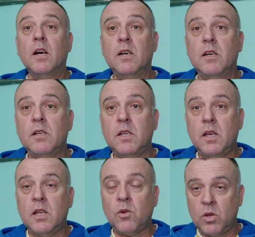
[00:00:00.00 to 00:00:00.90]
Э,
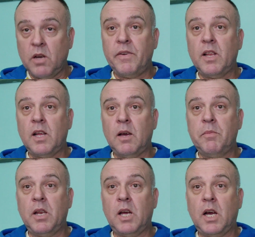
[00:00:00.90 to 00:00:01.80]
это он говорил о
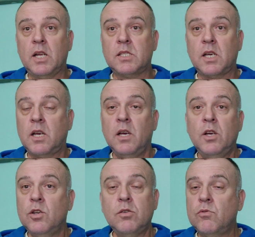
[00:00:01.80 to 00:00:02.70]
американцах.
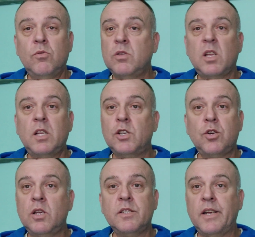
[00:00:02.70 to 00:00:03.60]
Он тогда
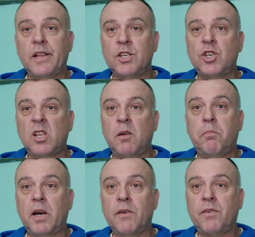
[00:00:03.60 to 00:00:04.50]
еще не знал о
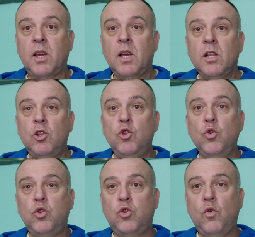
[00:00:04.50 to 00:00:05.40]
Чернобаевке.
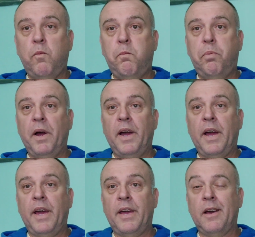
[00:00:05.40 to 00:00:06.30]
Ну
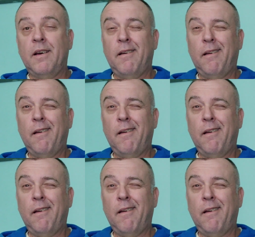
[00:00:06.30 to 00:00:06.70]
тупые.